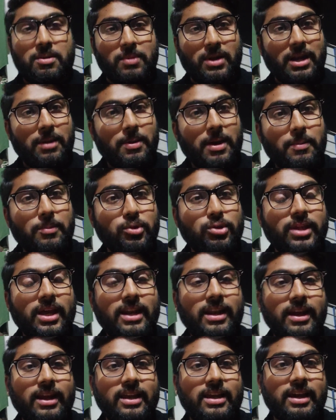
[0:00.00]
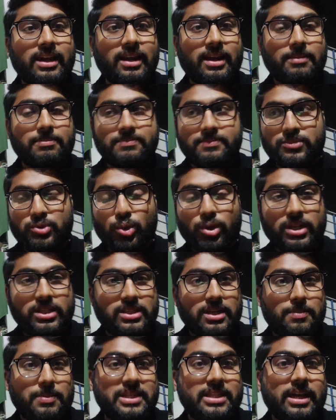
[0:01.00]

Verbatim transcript: मतलब हम होता है ना कि यार थोड़ा सा